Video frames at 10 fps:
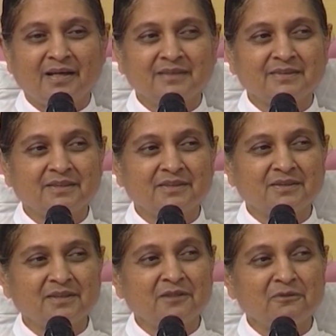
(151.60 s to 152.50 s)
ऐसे
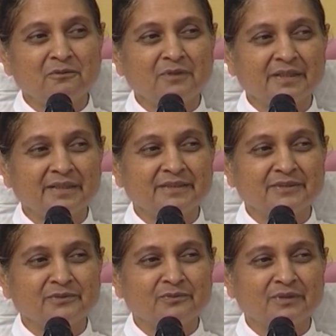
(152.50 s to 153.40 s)
कितने लोग हैं कि
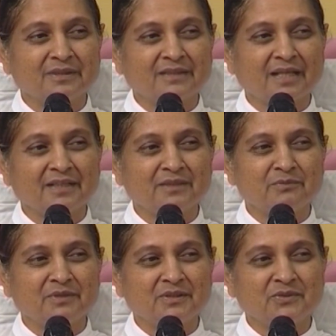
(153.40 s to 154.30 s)
जिनको लगता है कि
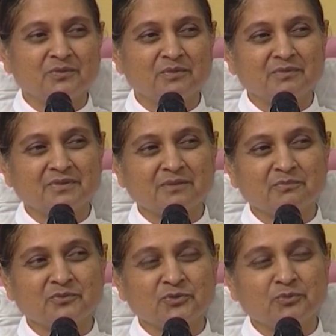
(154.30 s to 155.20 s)
मेरे जीवन में
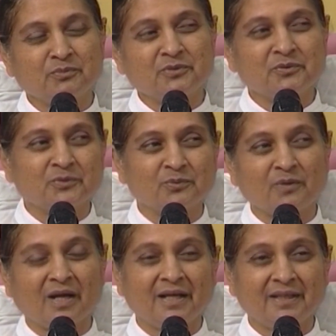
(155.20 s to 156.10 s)
सब जो भी कुछ
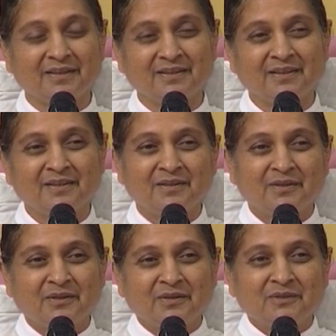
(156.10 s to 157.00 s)
हुआ है
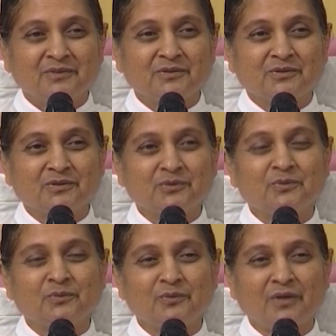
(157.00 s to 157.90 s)

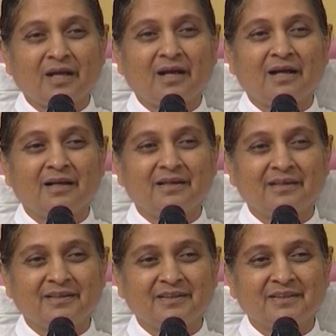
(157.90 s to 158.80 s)
जो हो रहा
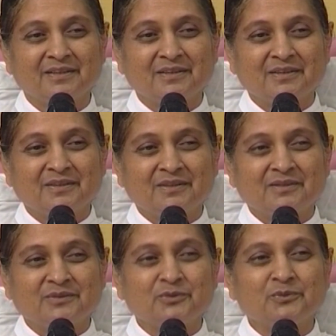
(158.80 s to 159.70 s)
है
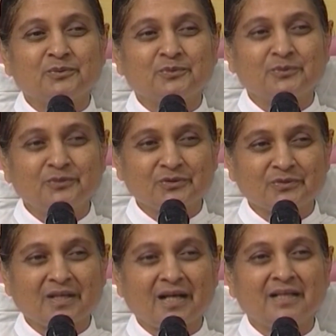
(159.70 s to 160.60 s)
जो हो
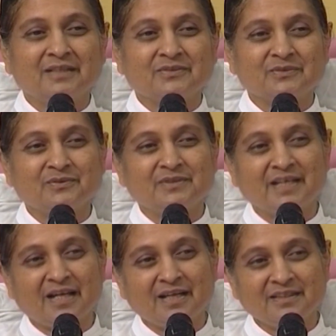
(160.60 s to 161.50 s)
चुका है सो
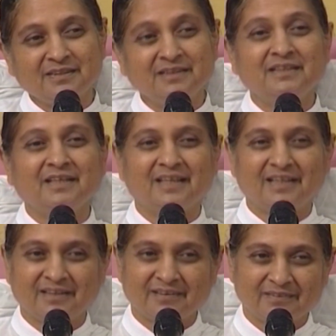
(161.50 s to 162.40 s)
न्याय ही है
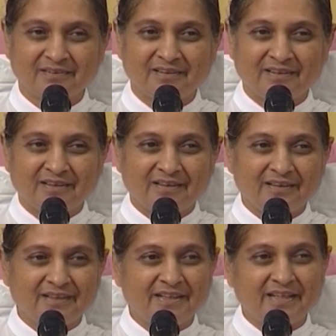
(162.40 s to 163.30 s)

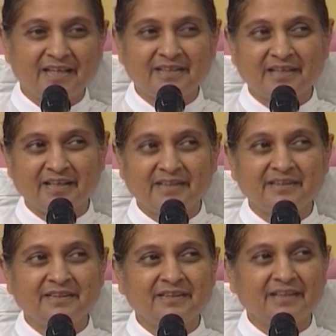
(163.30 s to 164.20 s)
अन्याय है
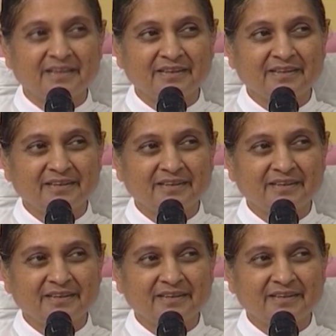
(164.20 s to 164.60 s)
ही नहीं